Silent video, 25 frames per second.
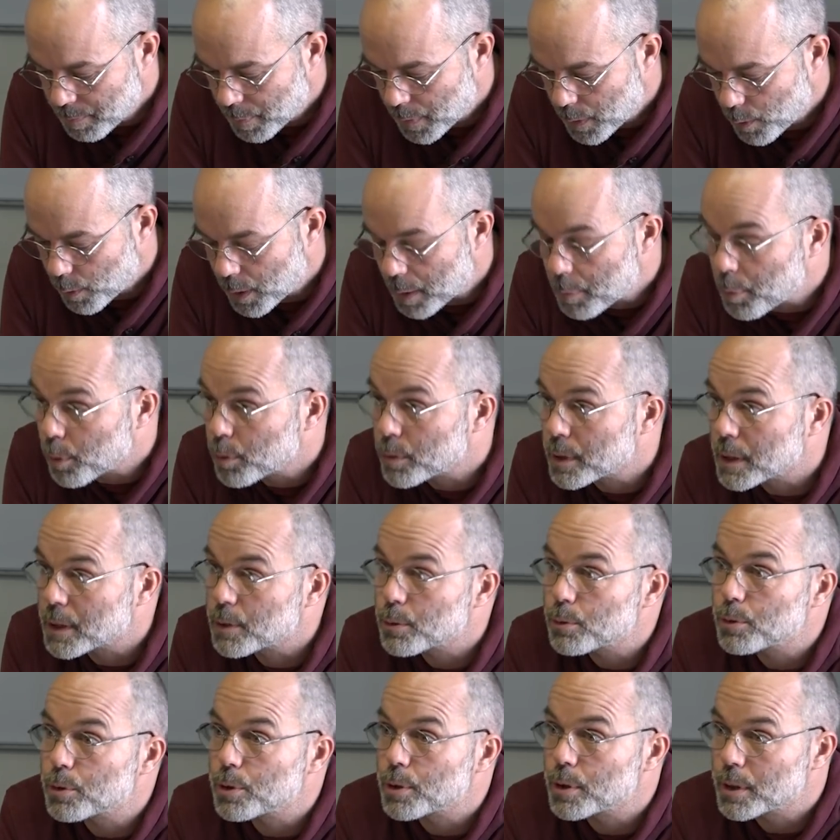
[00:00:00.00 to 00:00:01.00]
de la
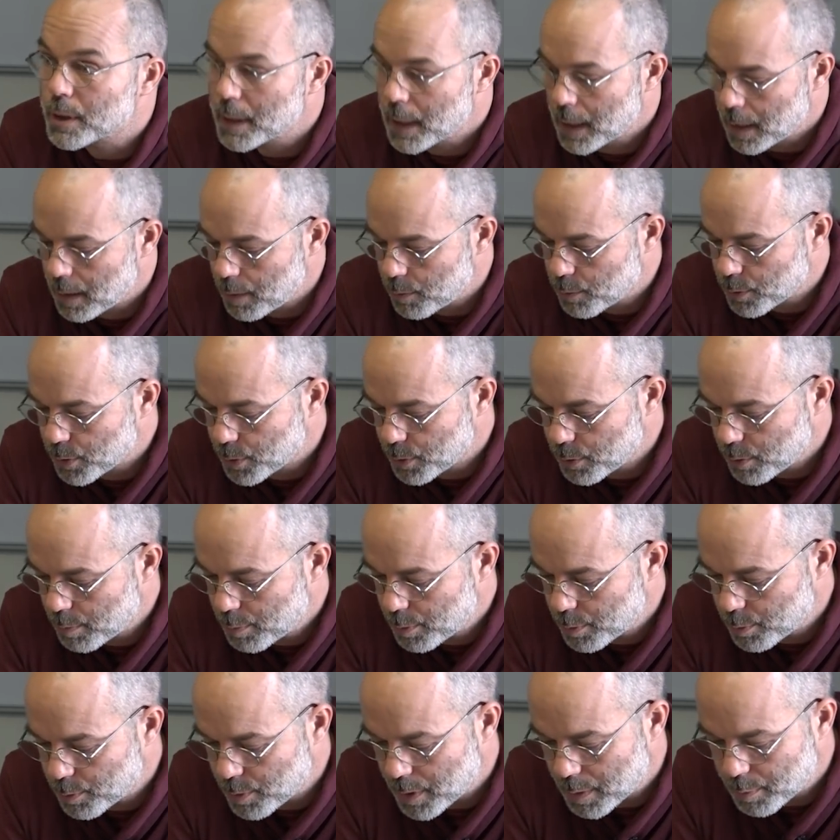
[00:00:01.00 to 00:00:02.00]
protection sociale à
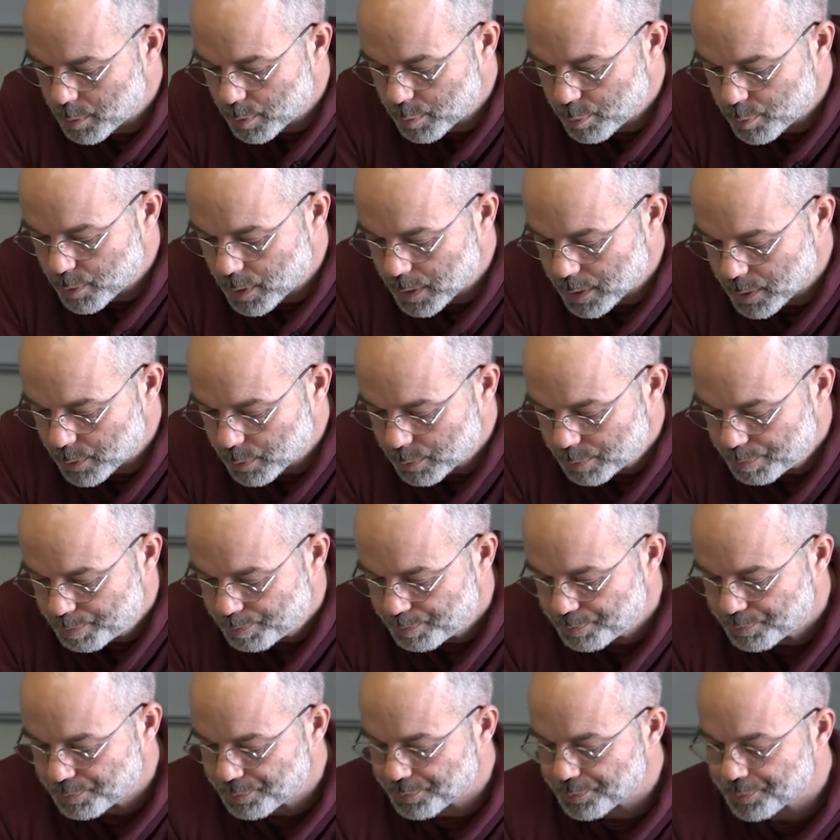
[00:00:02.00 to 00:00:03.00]
l'ensemble de la population.
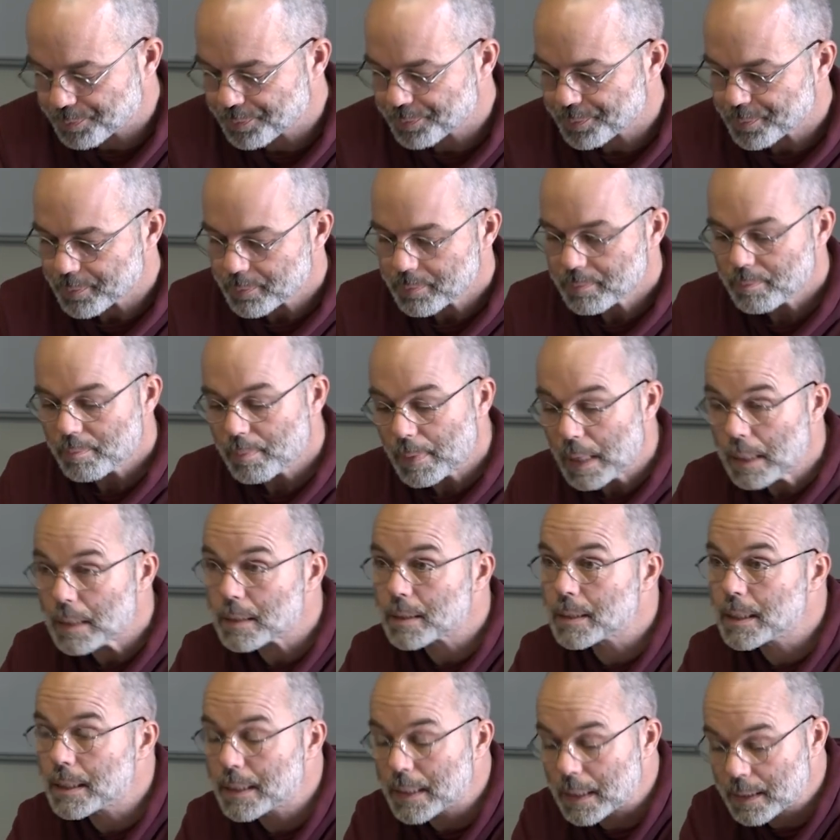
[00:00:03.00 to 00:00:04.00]

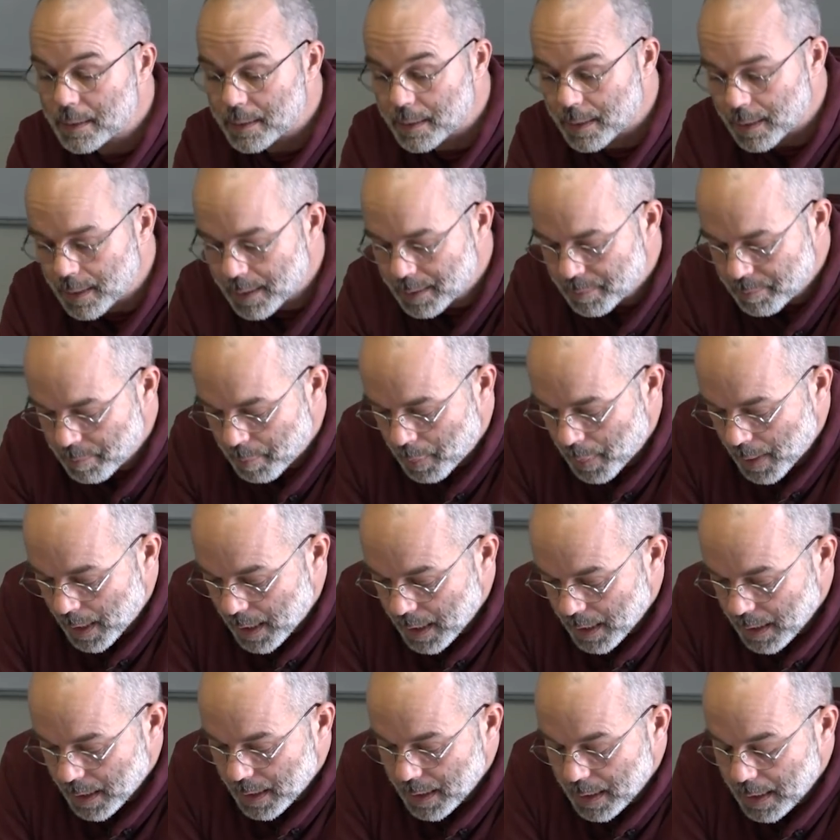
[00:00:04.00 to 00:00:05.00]
Cette année-là,
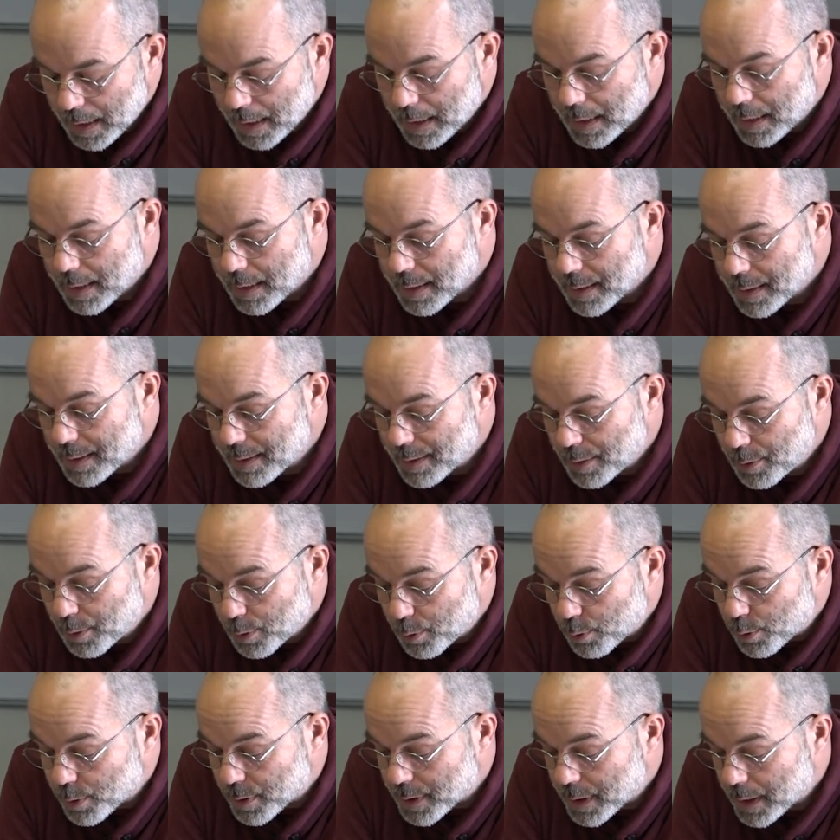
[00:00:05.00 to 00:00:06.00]
euh, le
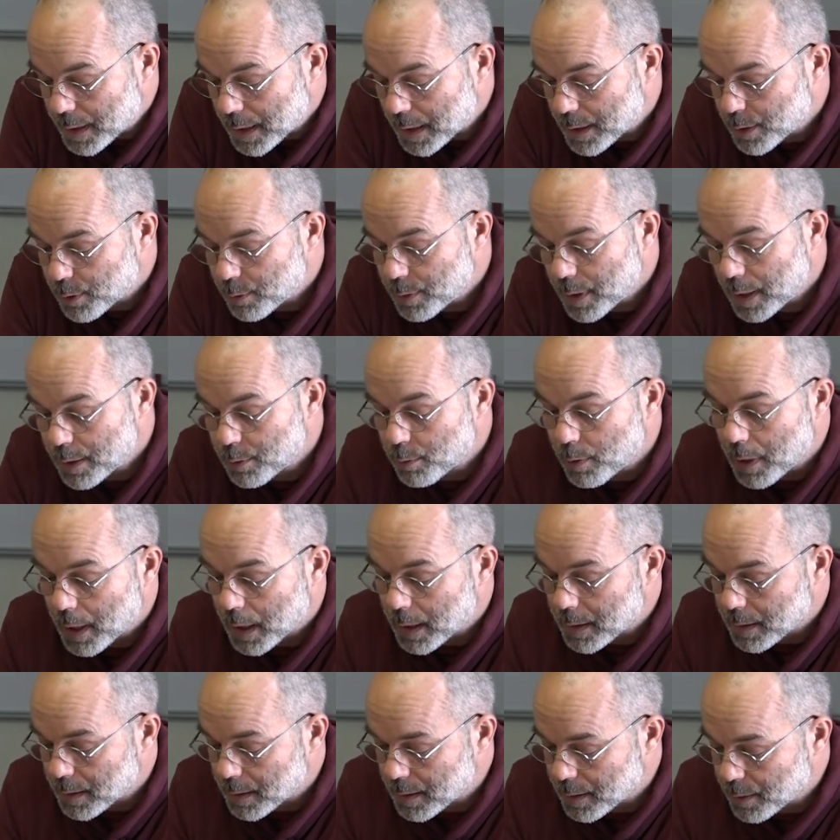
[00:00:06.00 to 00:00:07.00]
Conseil national de la
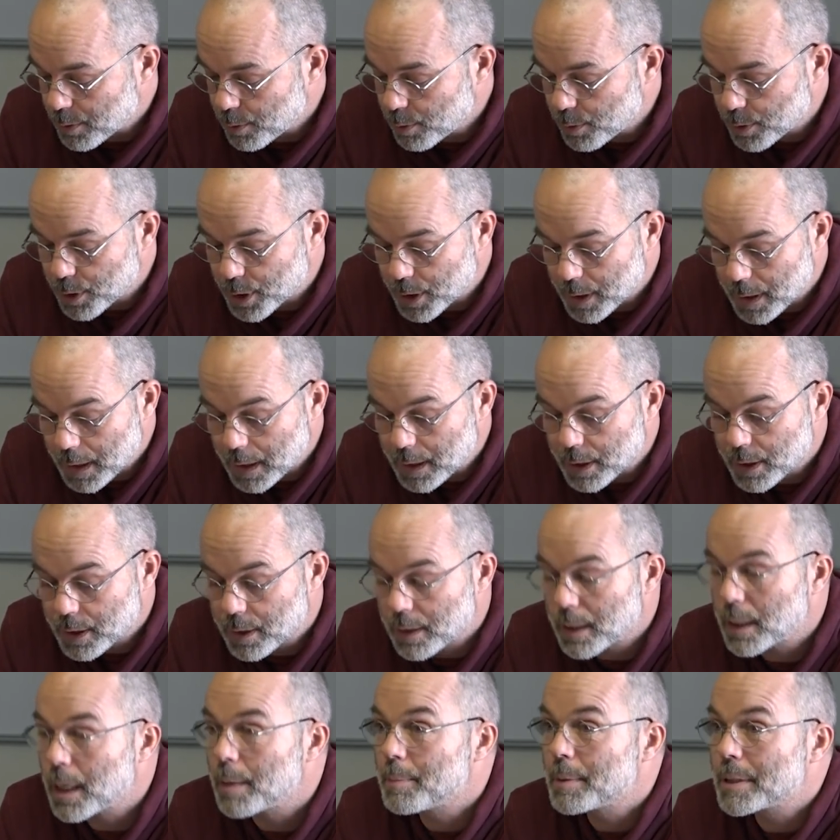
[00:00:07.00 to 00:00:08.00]
résistance cherche
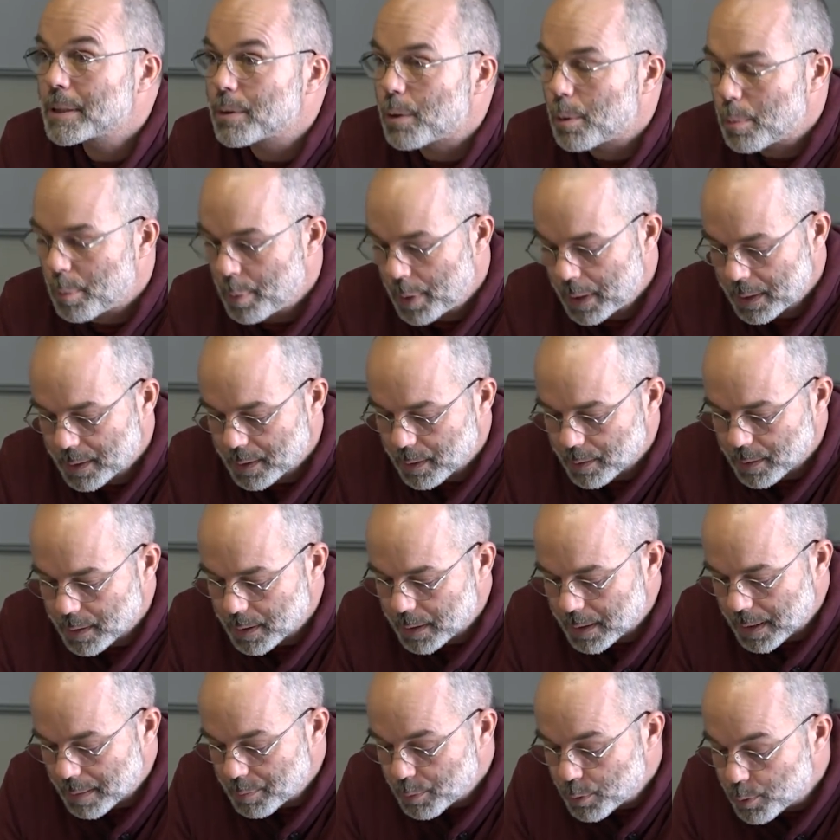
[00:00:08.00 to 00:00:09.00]
à mettre en place un
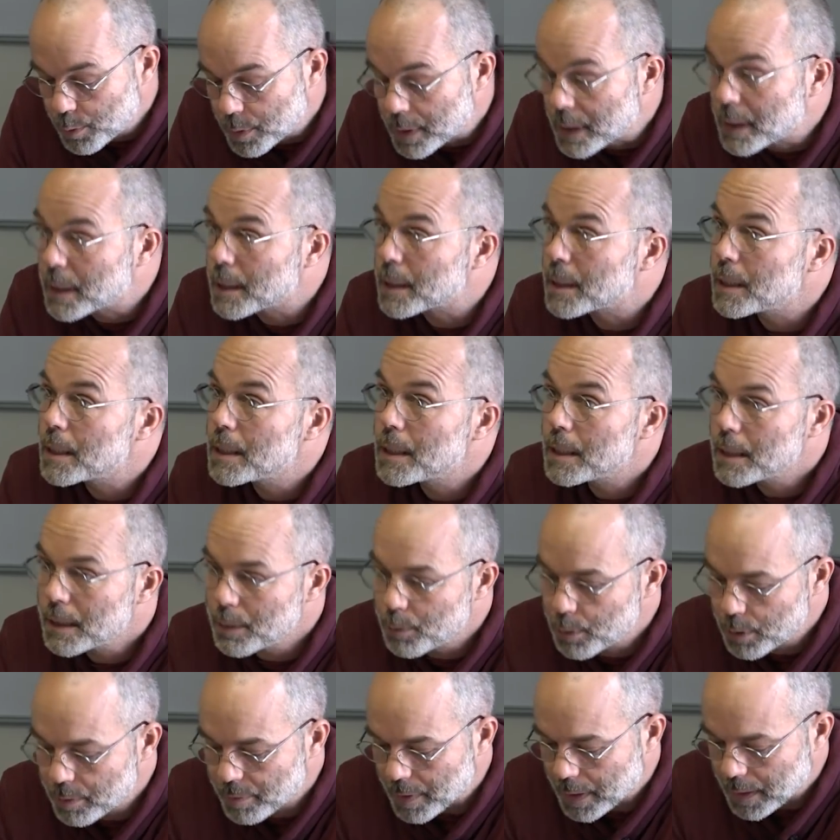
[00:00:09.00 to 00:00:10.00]
système unique et
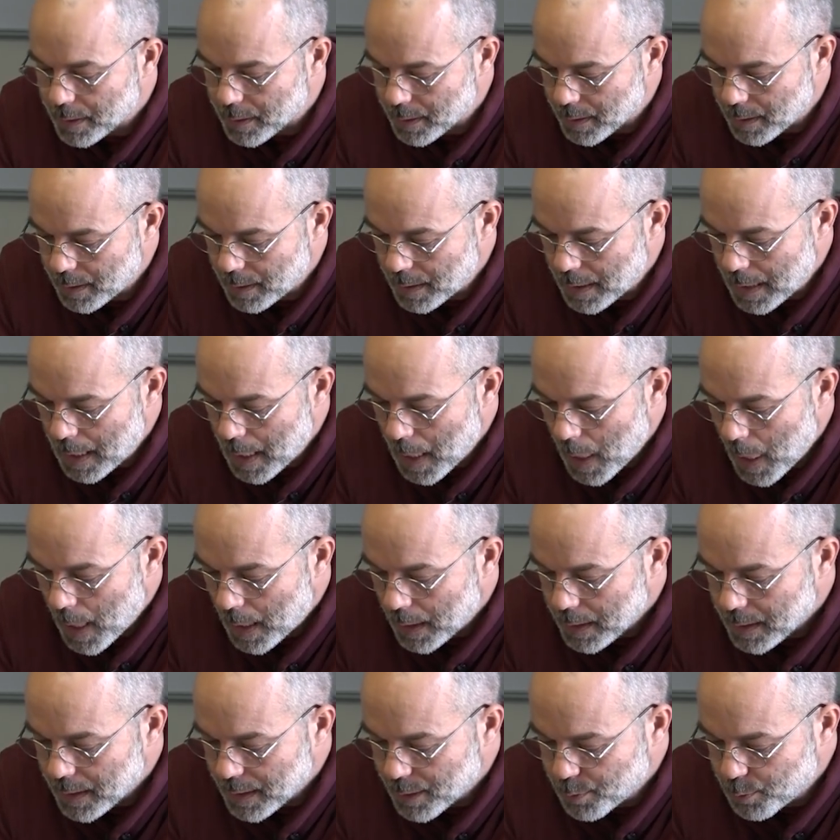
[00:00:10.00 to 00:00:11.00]
universel
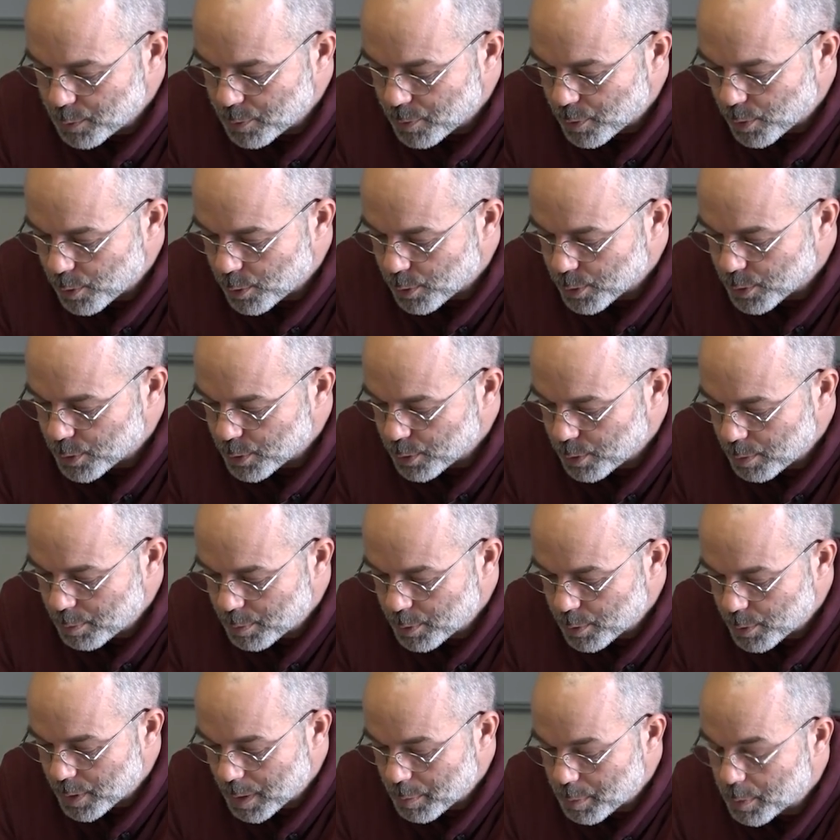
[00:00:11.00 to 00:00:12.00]
qui couvre l'ensemble
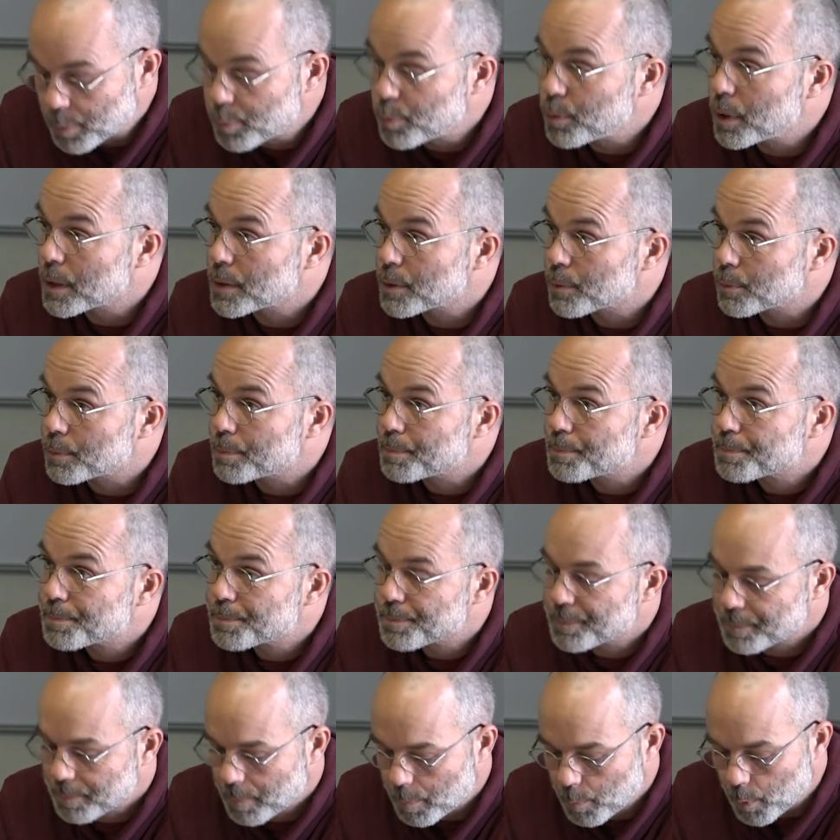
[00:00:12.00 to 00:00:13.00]
de la population.
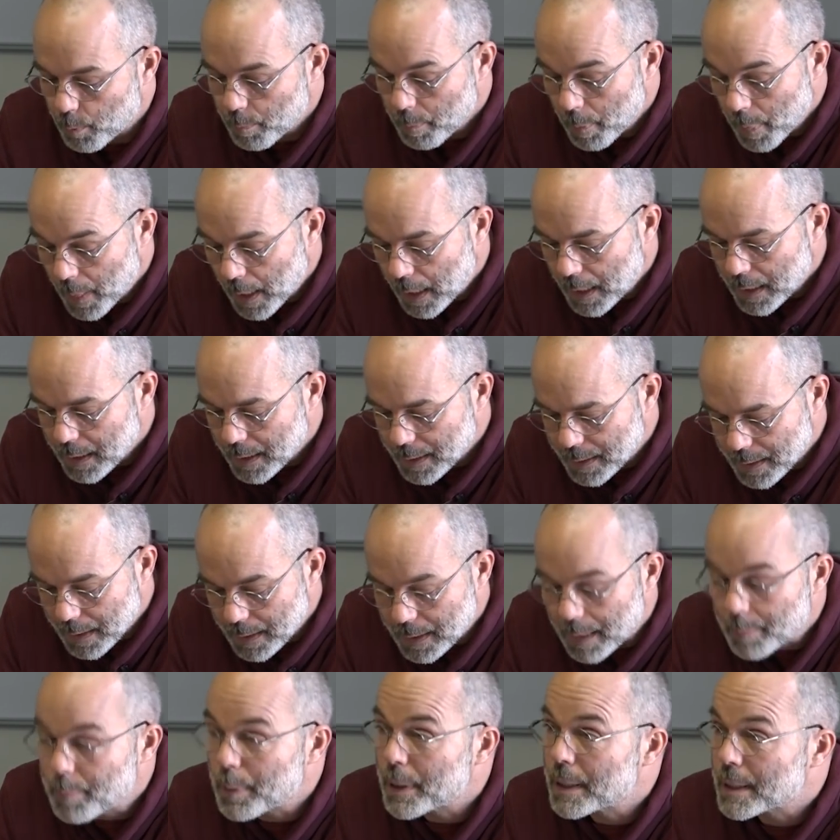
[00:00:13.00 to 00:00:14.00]
Ça
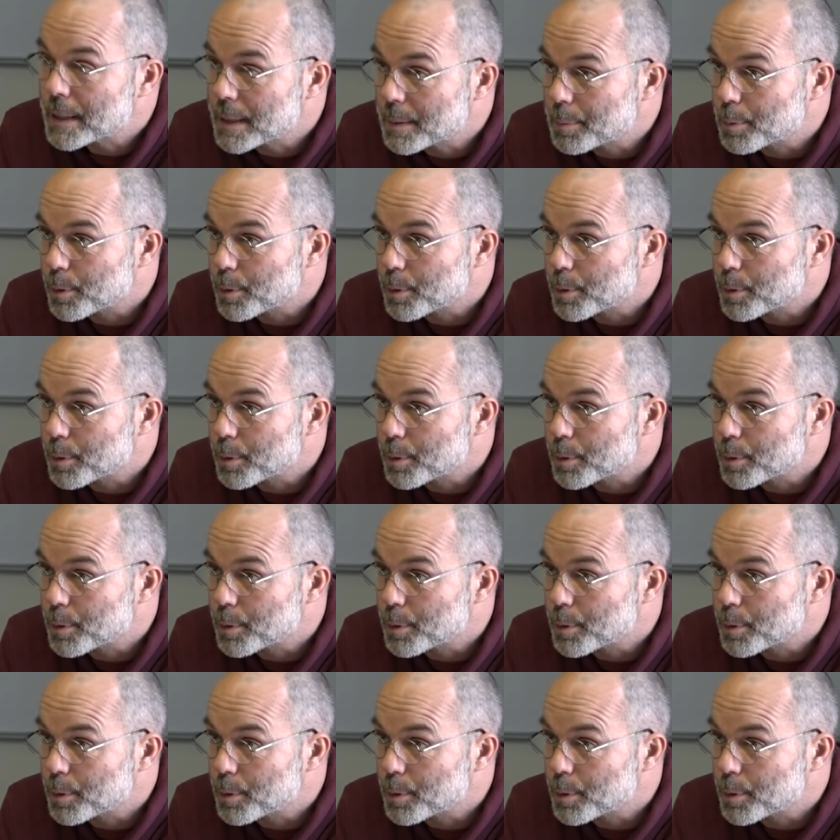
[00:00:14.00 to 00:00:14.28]
n'a pas été